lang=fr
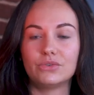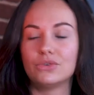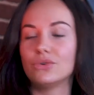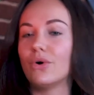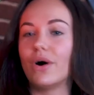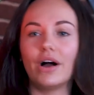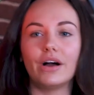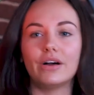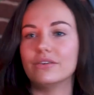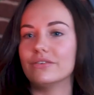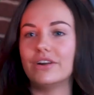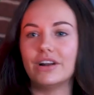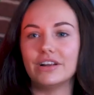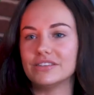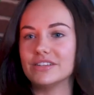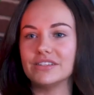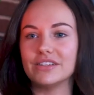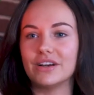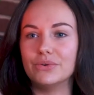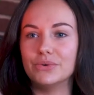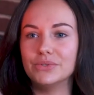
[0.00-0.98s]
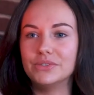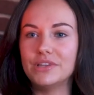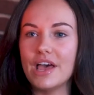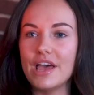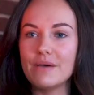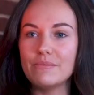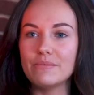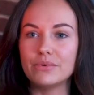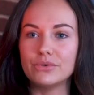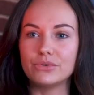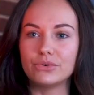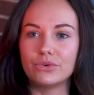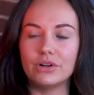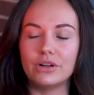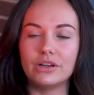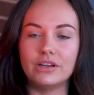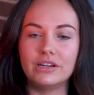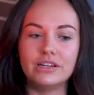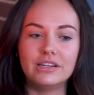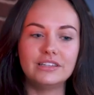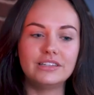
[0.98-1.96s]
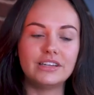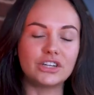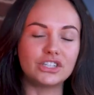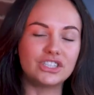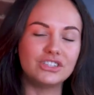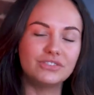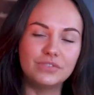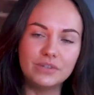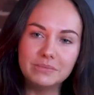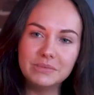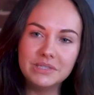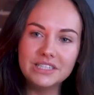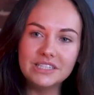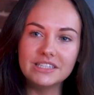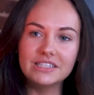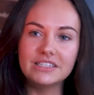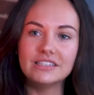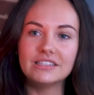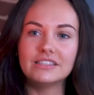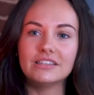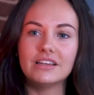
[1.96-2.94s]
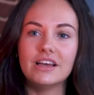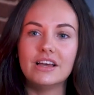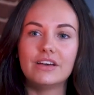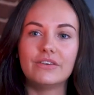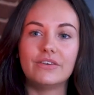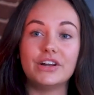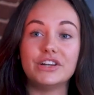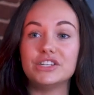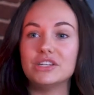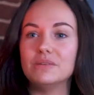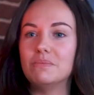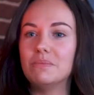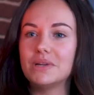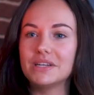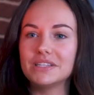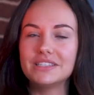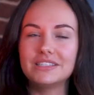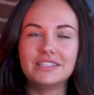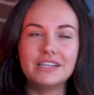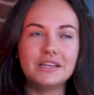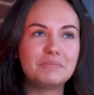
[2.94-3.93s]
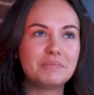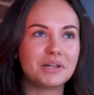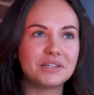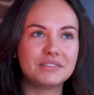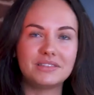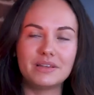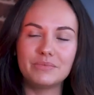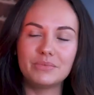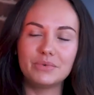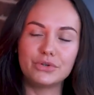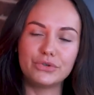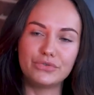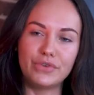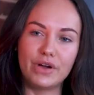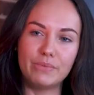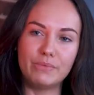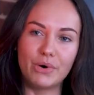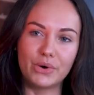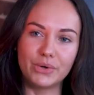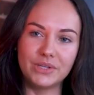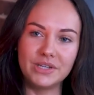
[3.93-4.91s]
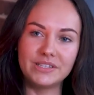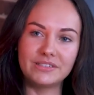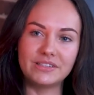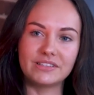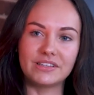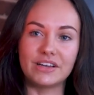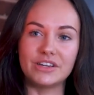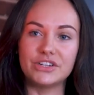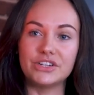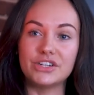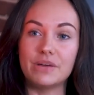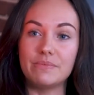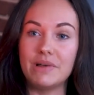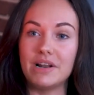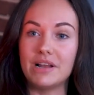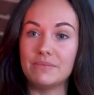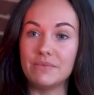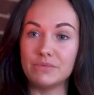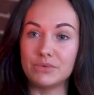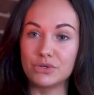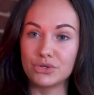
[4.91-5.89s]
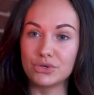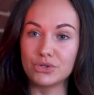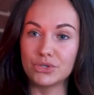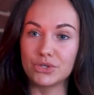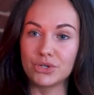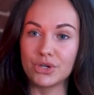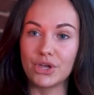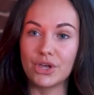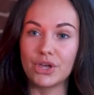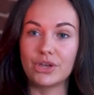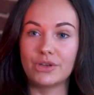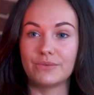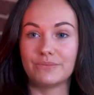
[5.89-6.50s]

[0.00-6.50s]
Donc, il y aura, voilà, ça sera le thème sur l'énergie féminine. Voilà, j'ai plein d'idées, plein de thèmes que je veux aborder. Ça sera jamais la même chose.